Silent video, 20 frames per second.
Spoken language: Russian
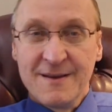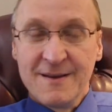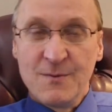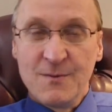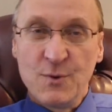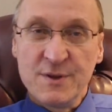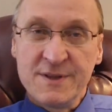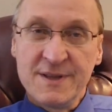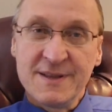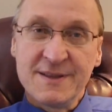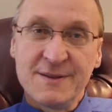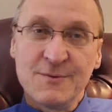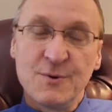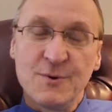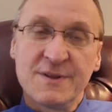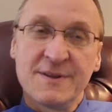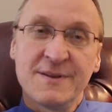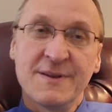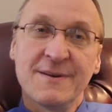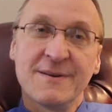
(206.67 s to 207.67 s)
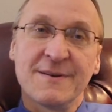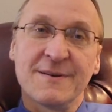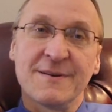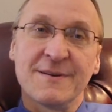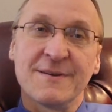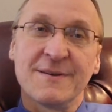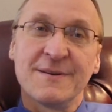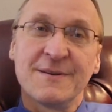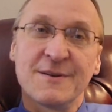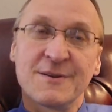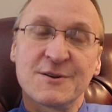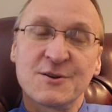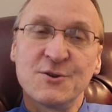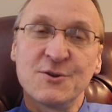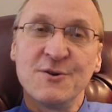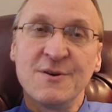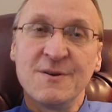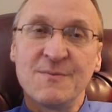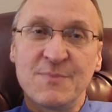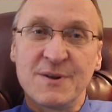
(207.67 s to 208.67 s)
Вот это вот,
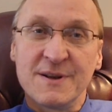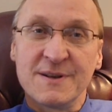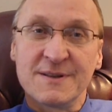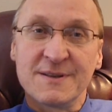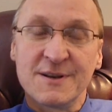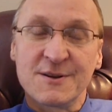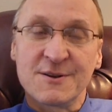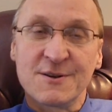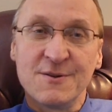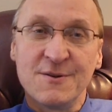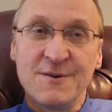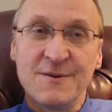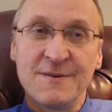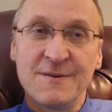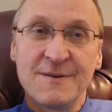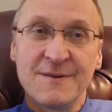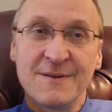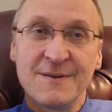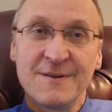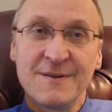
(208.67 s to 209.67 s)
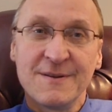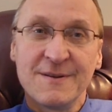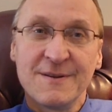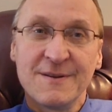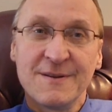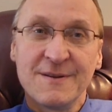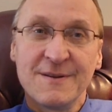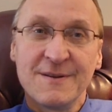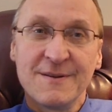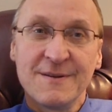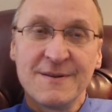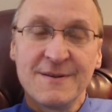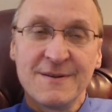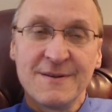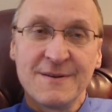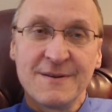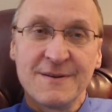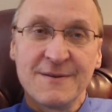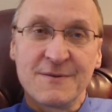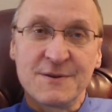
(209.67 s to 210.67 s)
что произошло
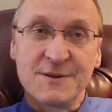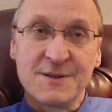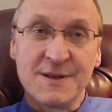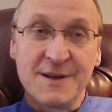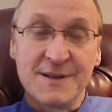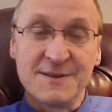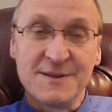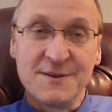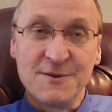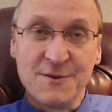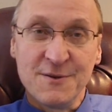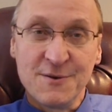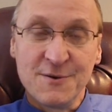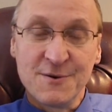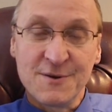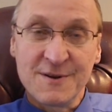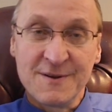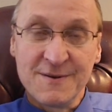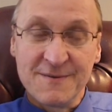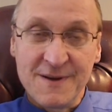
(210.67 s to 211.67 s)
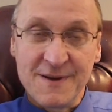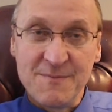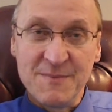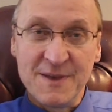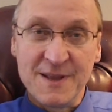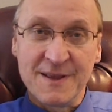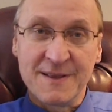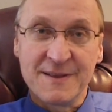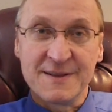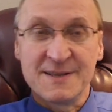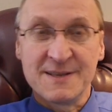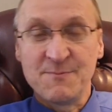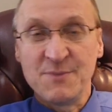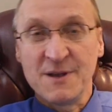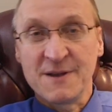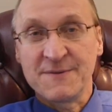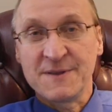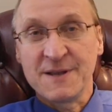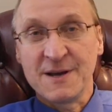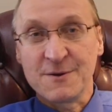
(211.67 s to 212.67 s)
в штате Нью-Йорк, в Америке.
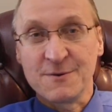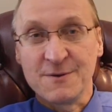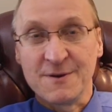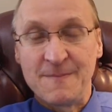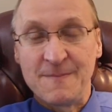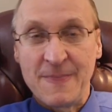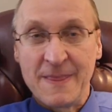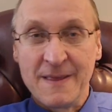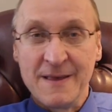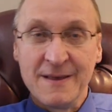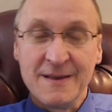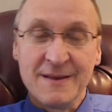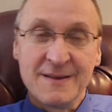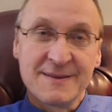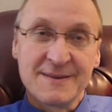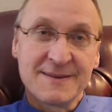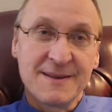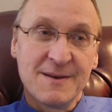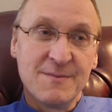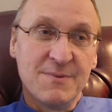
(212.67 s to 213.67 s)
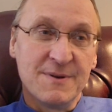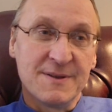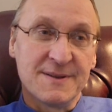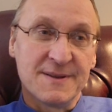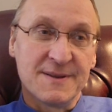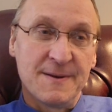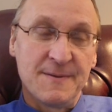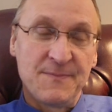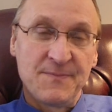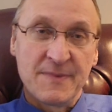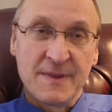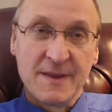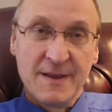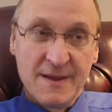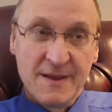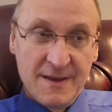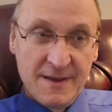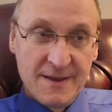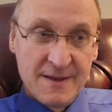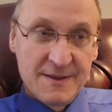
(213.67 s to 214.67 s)
Теперь второе событие.
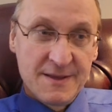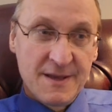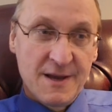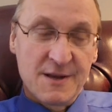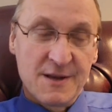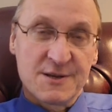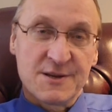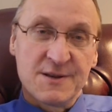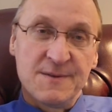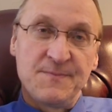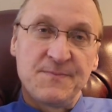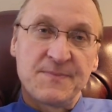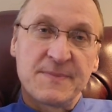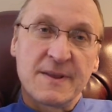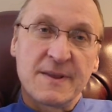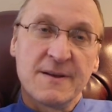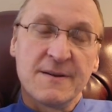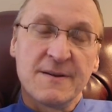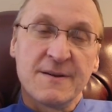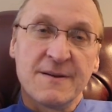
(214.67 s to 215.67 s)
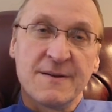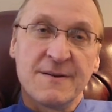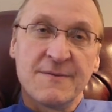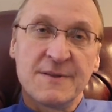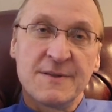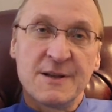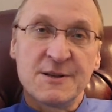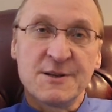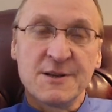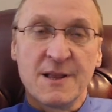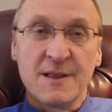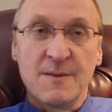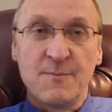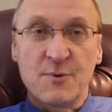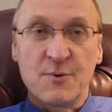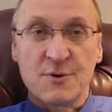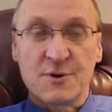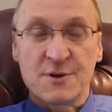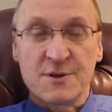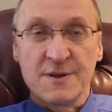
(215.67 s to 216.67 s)
Также в начале
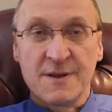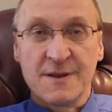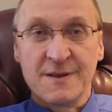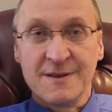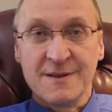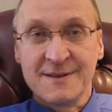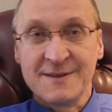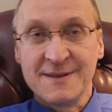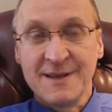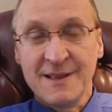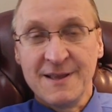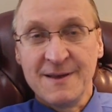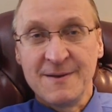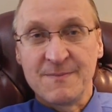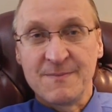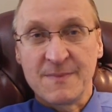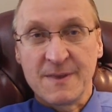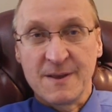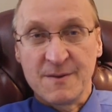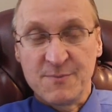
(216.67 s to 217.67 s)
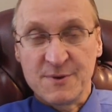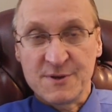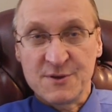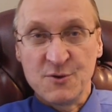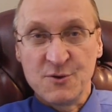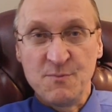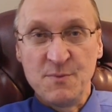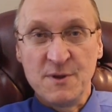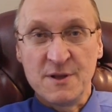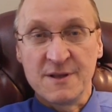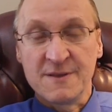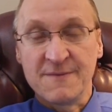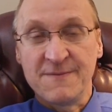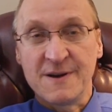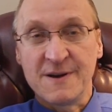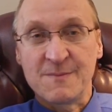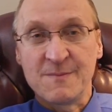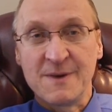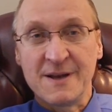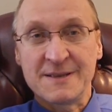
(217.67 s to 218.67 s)
прошлой недели поступила
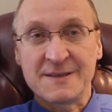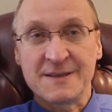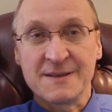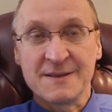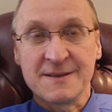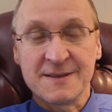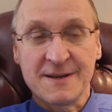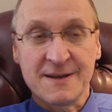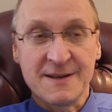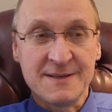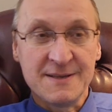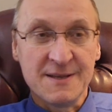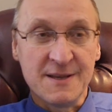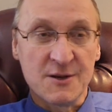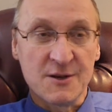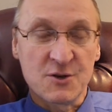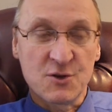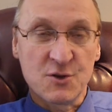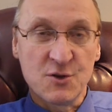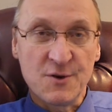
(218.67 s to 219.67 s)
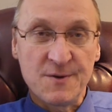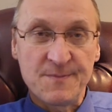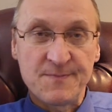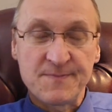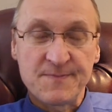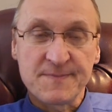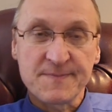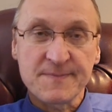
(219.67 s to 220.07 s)
информация из России, что